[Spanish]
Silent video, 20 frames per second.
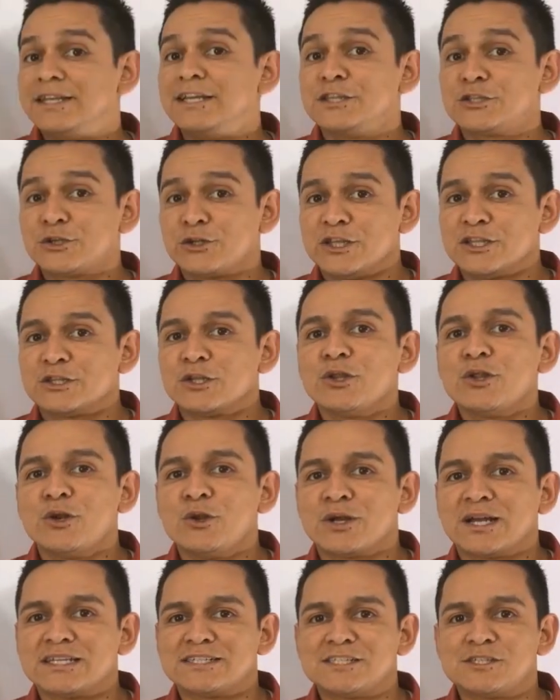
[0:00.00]
Dentro de
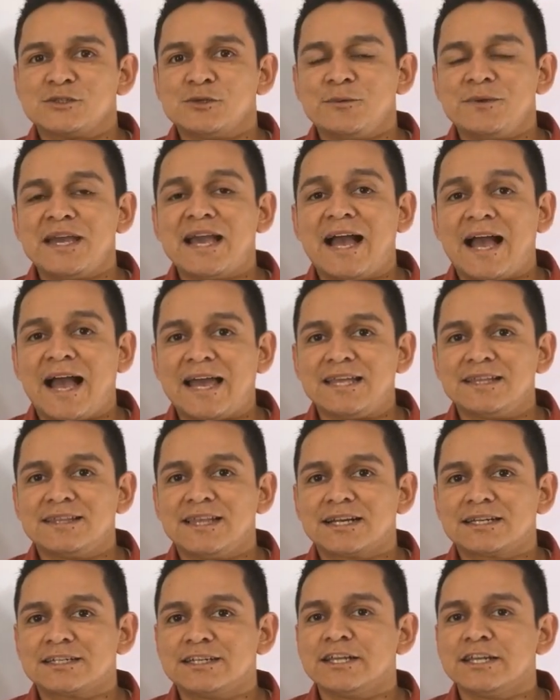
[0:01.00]
todo lo que se subía a
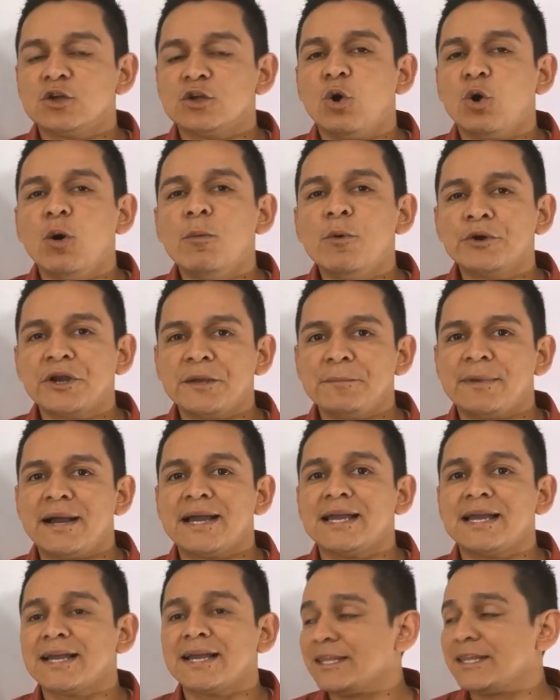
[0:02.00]
internet hubo una
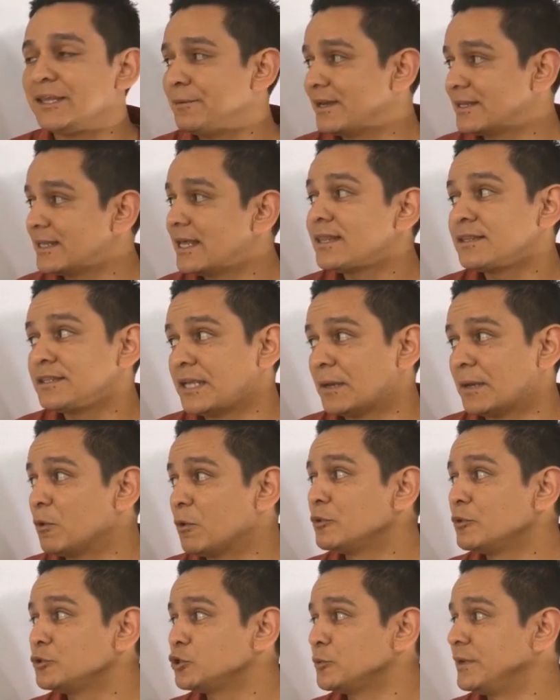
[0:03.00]
imagen que de verdad
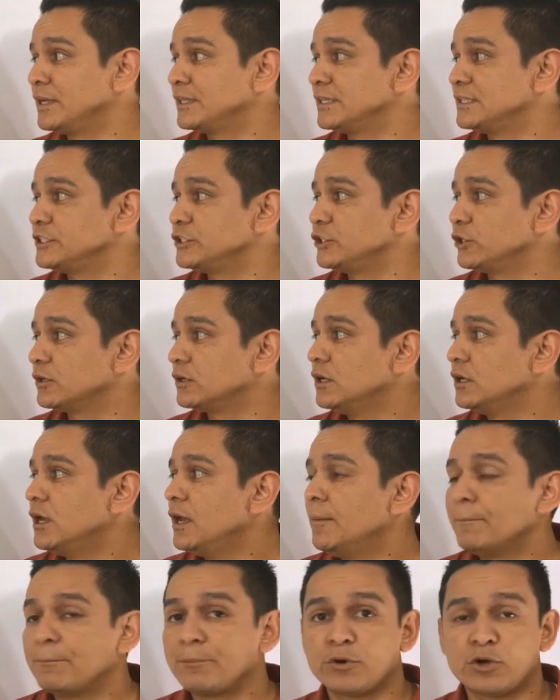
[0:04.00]
llamó mucho mi atención.
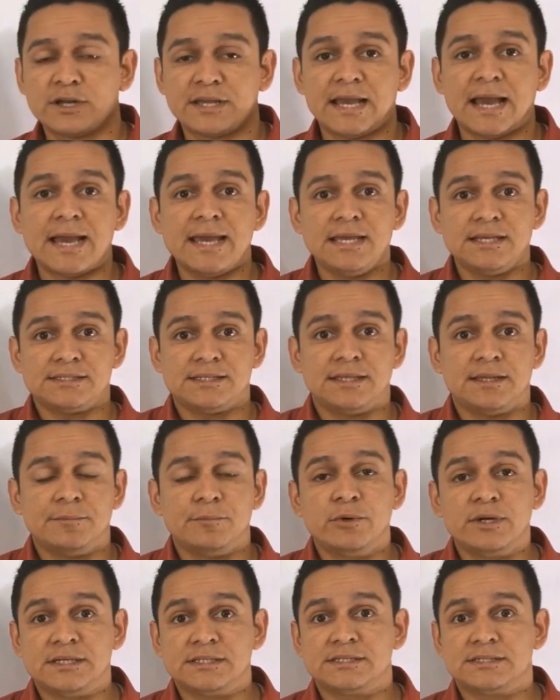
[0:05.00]
Porque ahí se
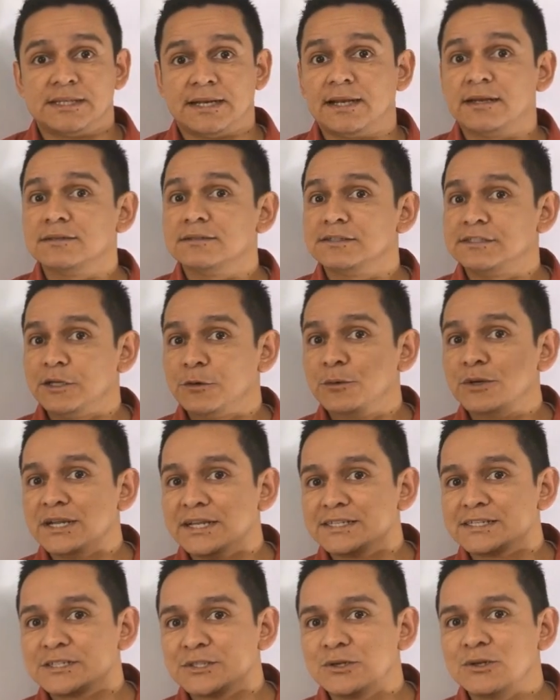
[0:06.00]
demuestra, según
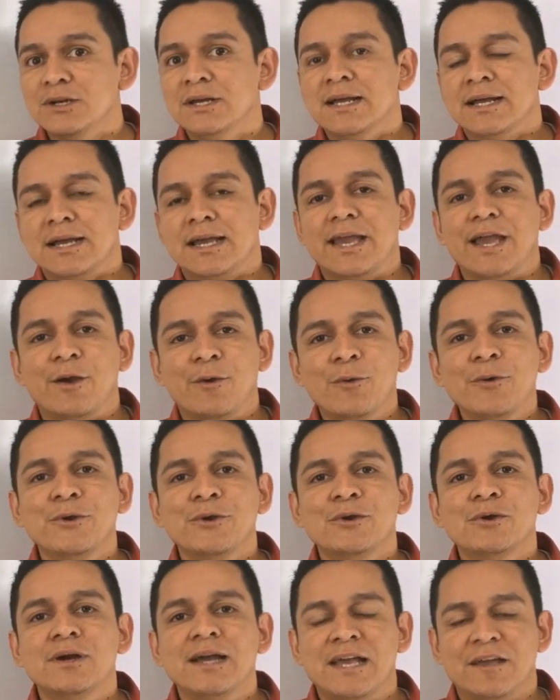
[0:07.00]
esto, que
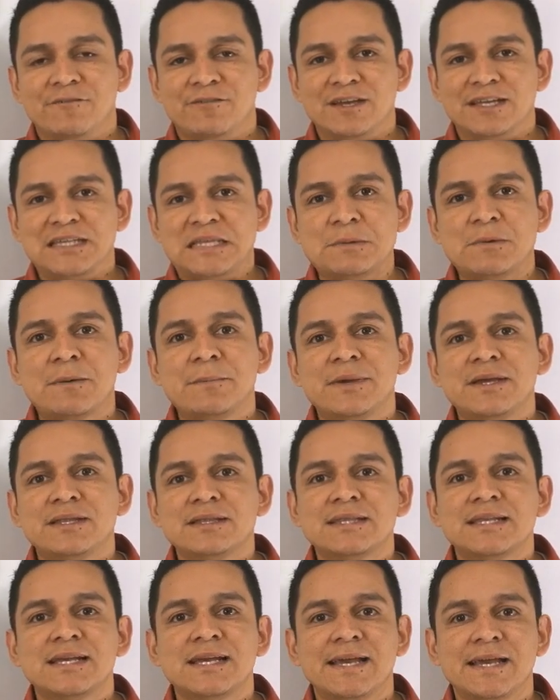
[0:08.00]
1
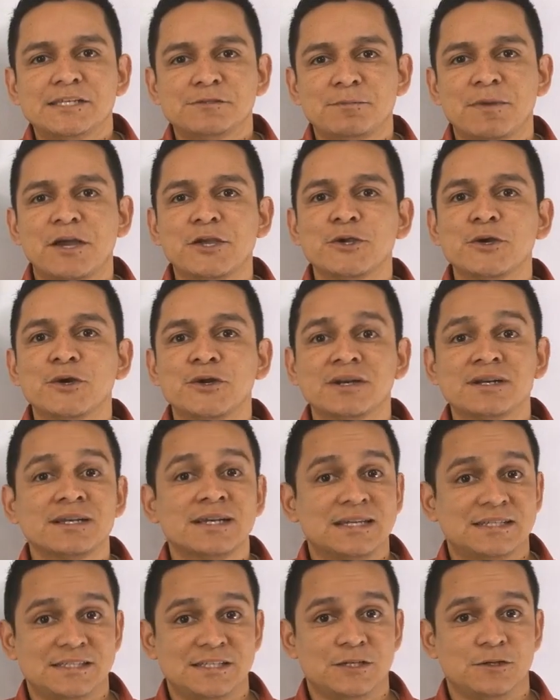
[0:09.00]
efectivamente es mayor
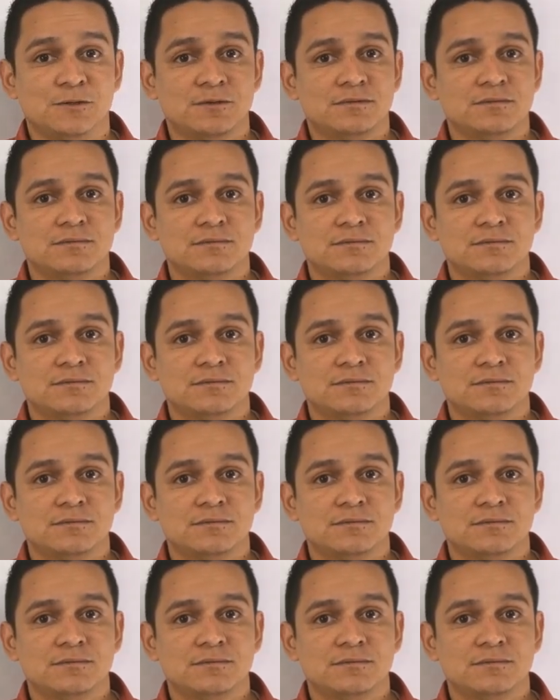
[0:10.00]
que 5.